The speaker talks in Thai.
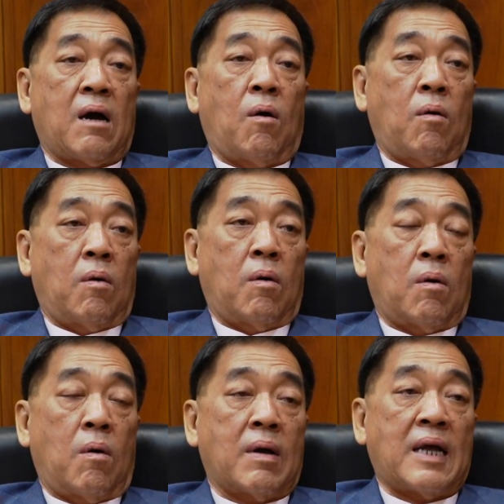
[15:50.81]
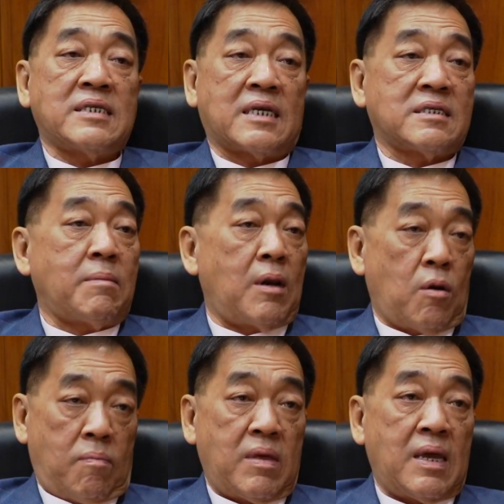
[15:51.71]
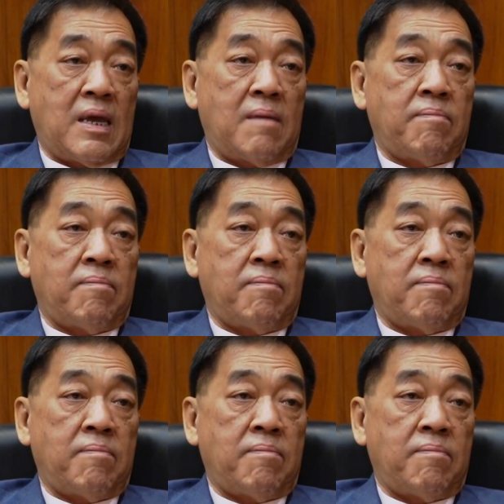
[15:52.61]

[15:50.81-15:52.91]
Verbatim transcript: ของของการจัดสมิตรอบนี้